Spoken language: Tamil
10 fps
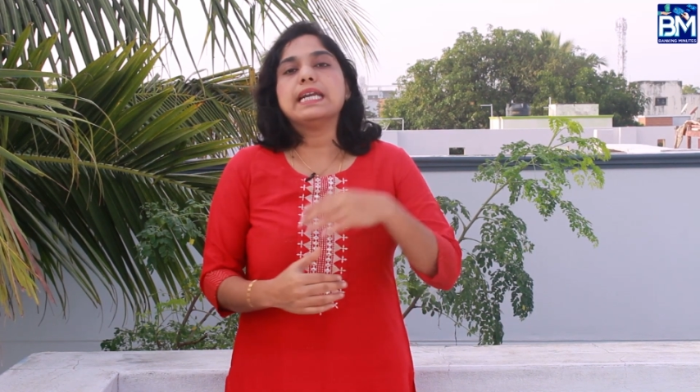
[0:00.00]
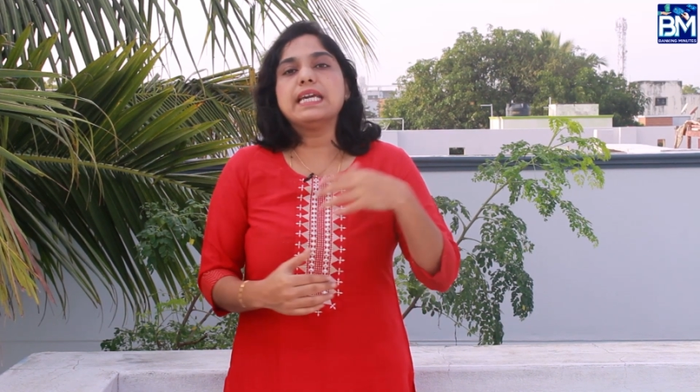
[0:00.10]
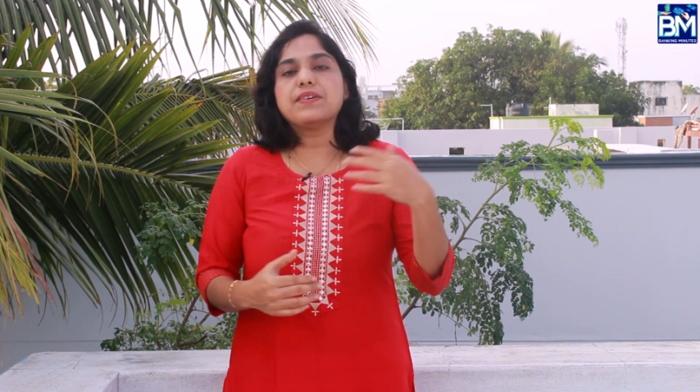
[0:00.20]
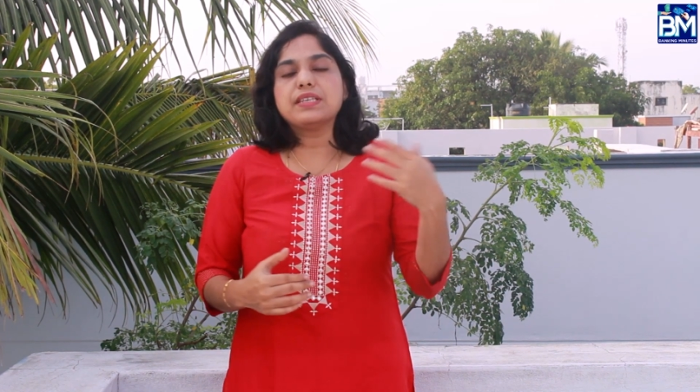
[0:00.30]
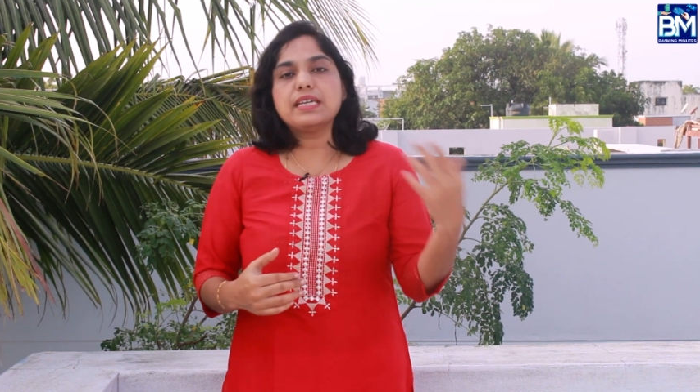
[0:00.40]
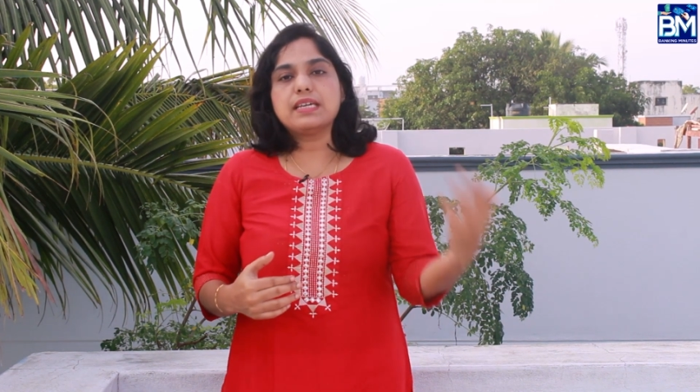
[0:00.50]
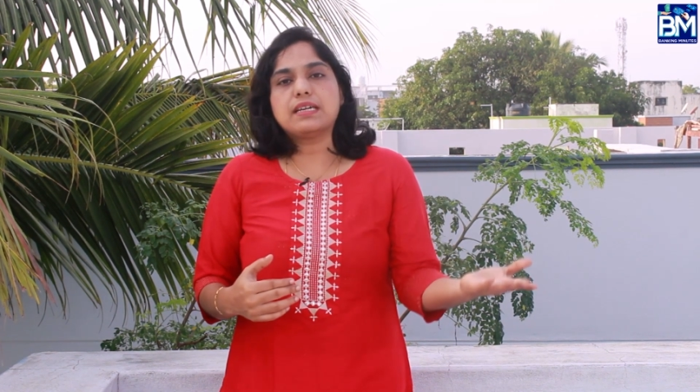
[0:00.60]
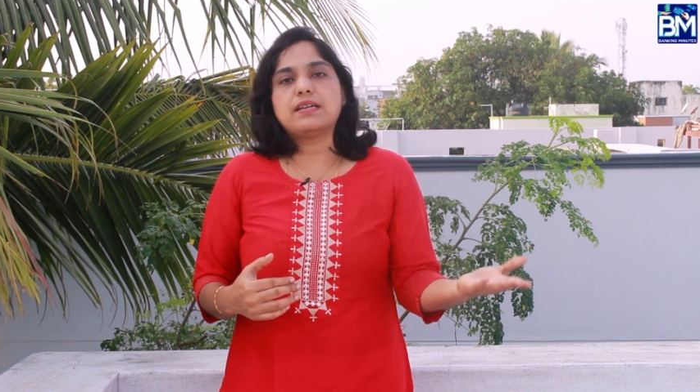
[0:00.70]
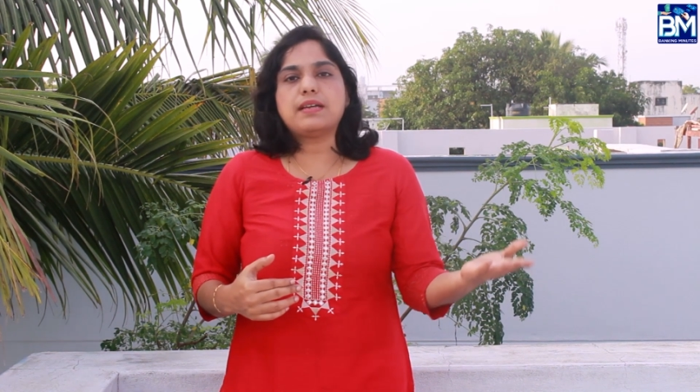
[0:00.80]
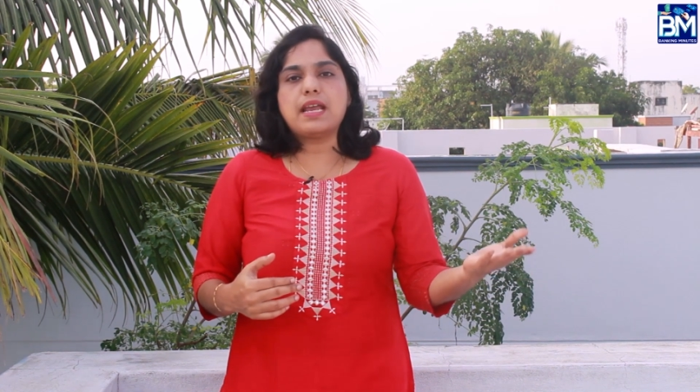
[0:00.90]
நீங்கள் வந்து
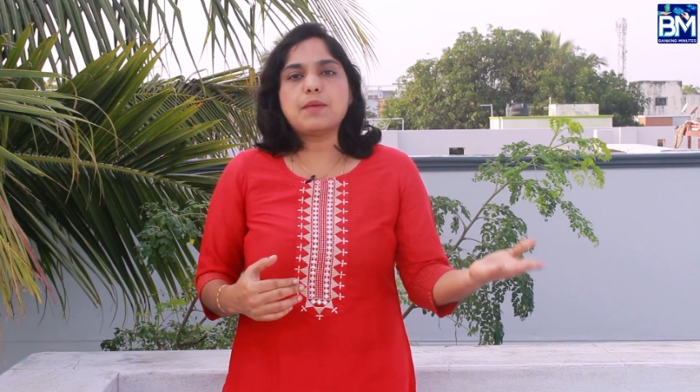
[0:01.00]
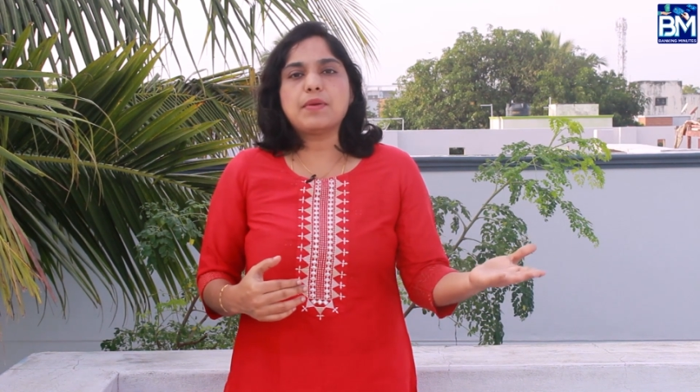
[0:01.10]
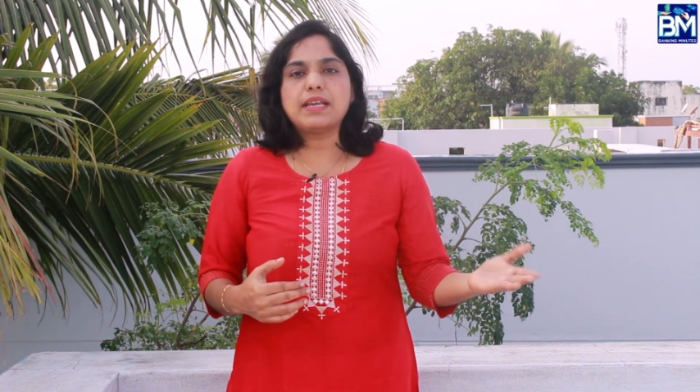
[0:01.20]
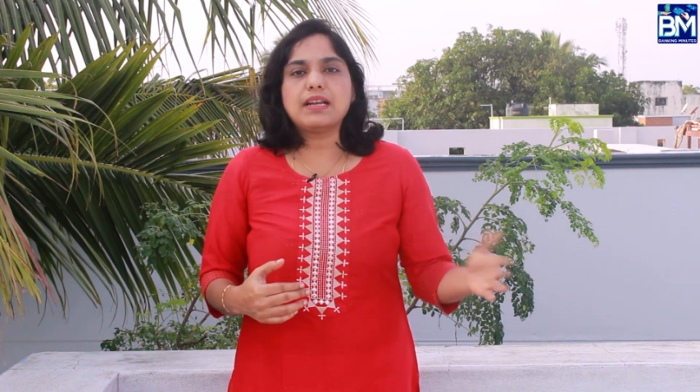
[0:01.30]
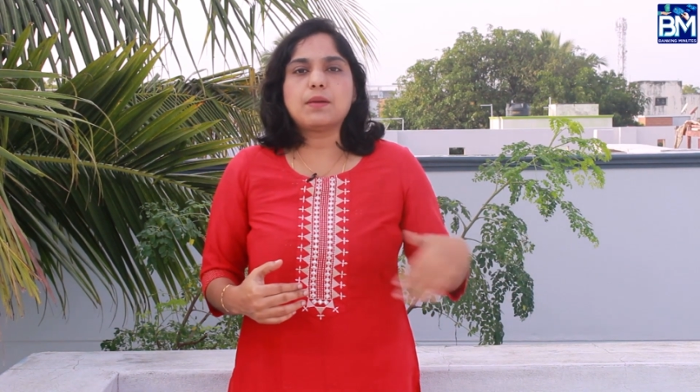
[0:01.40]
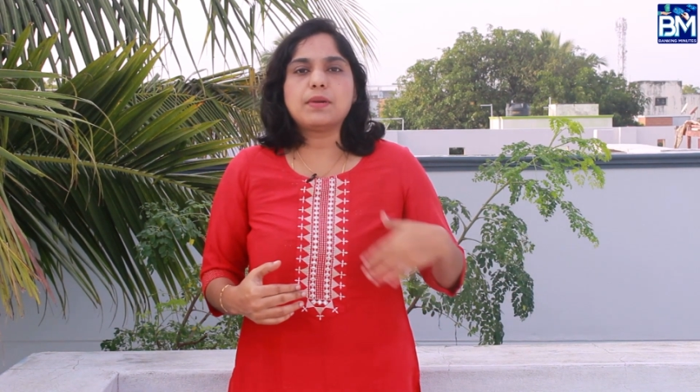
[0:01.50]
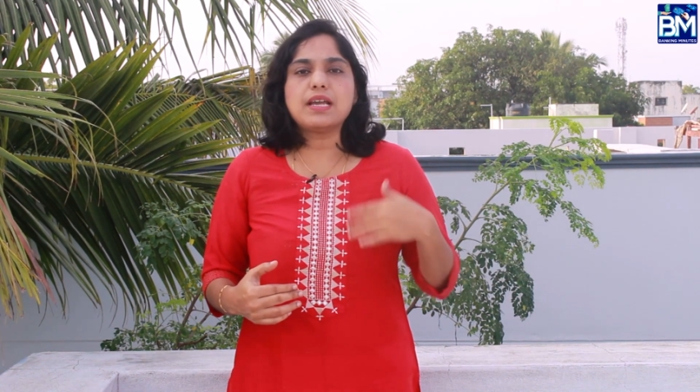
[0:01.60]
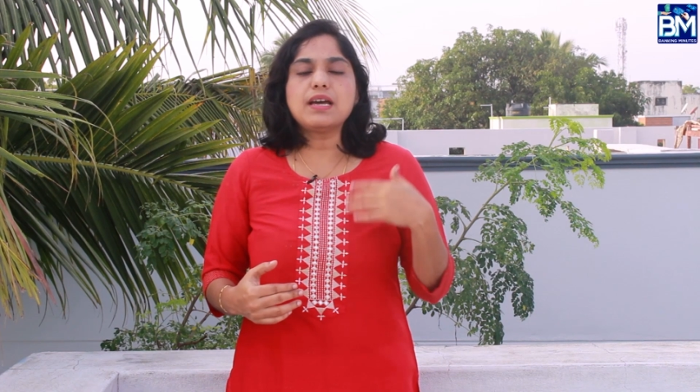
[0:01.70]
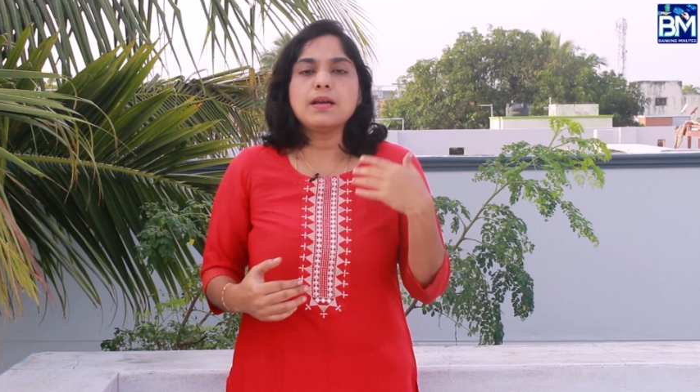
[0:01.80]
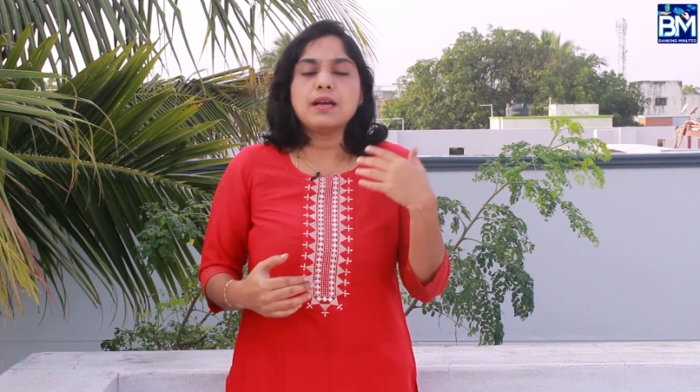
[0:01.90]
என்ன பண்ணிக்கலாம் அப்படின்னா